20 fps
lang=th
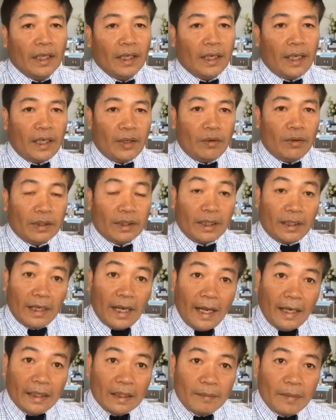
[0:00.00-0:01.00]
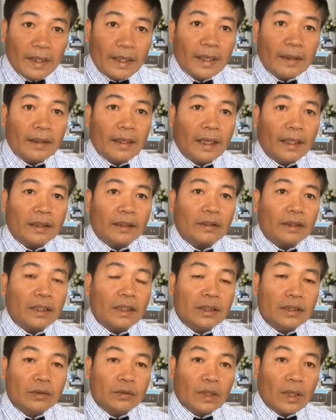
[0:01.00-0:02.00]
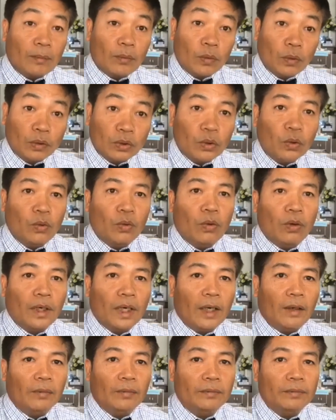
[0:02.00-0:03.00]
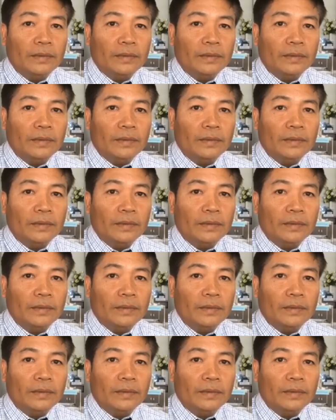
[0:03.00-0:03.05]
แน่นอนจะได้หรือไม่นั้นก็ขึ้นอยู่กับลุงตู่ของเรา